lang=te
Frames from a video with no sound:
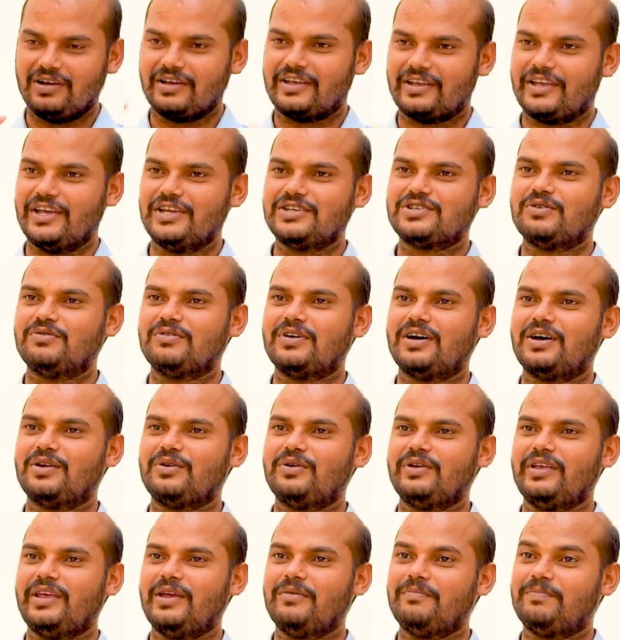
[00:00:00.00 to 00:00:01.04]
కేశవ్
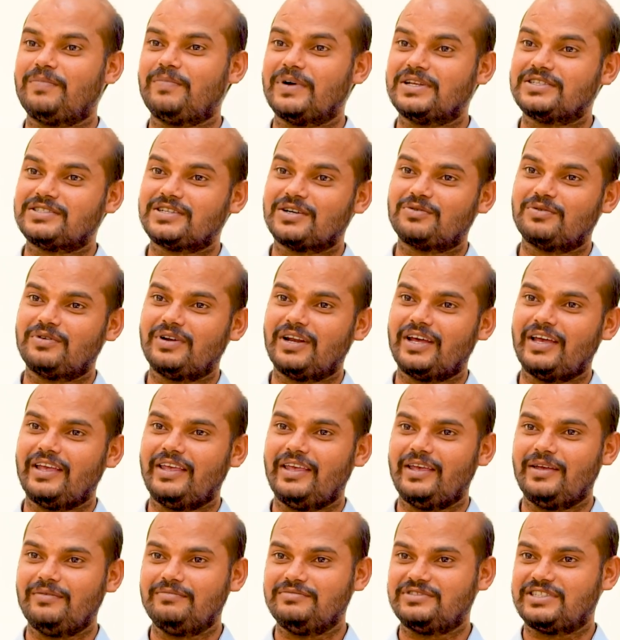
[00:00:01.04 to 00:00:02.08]
గారు ఏం పంచకుండా
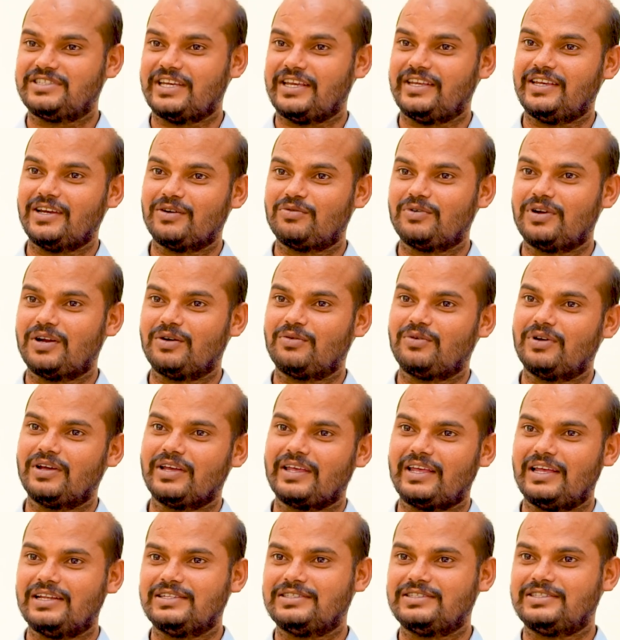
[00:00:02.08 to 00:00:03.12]
ఏం చెయ్యకుండా కూడా
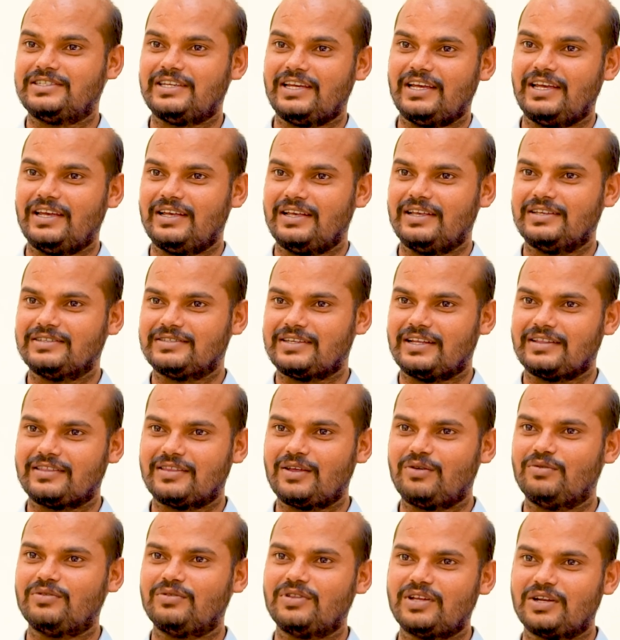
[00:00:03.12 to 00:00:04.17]
గెలిచే
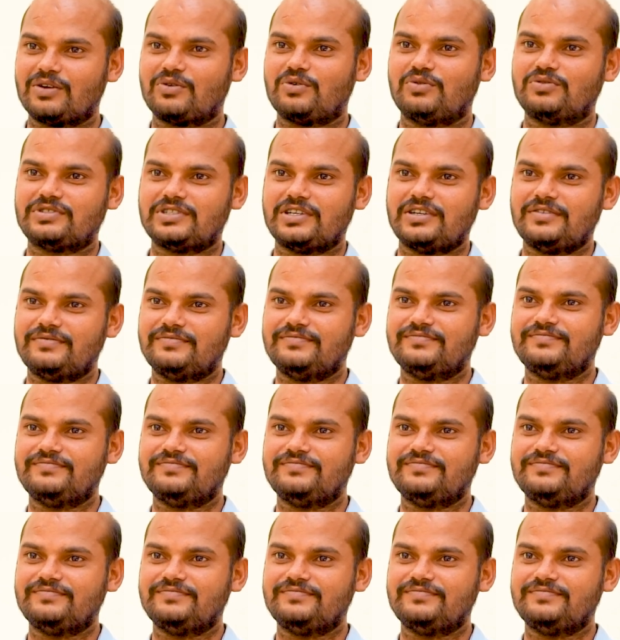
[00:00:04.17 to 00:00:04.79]
సత్తా ఉందనుకోవచ్చా